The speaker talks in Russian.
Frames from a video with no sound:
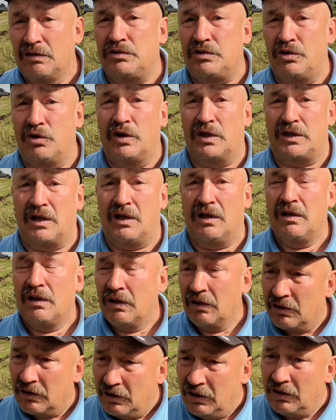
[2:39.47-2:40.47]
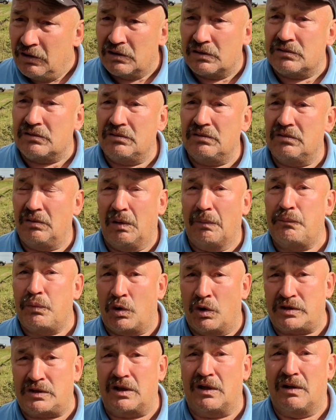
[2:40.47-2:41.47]
все это, и
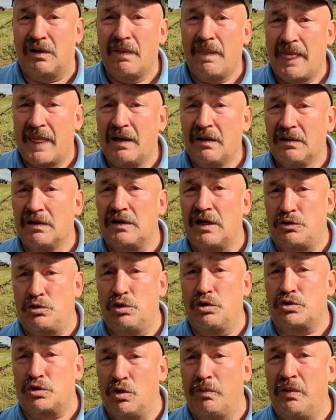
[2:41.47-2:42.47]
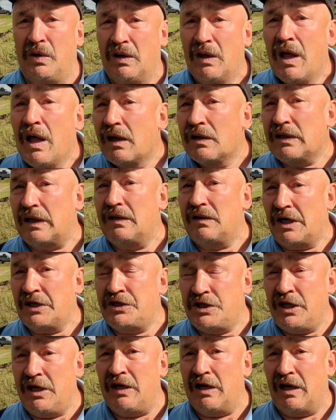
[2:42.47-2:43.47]
просто хочу, чтобы
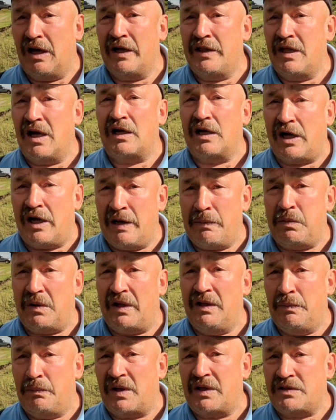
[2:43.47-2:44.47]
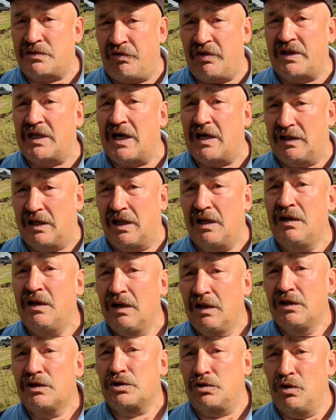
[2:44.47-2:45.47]
Россия, она крепла и процветала,
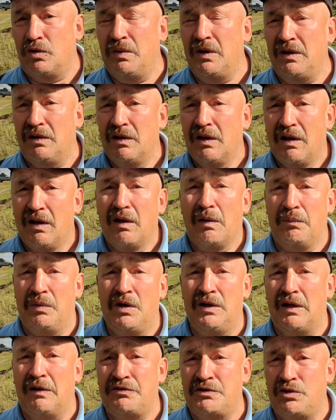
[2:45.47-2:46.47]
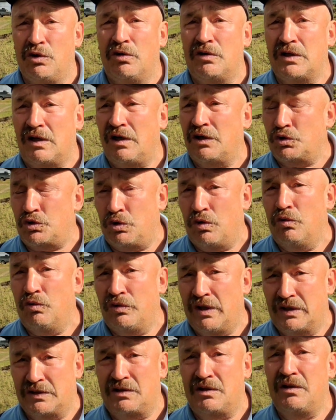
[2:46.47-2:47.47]
чтобы было все хорошо у
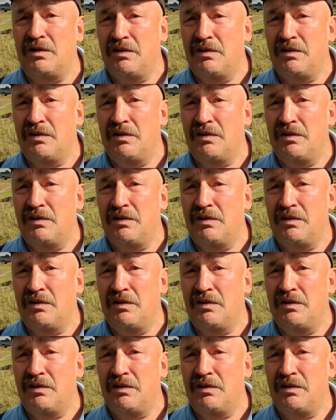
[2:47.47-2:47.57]
нас.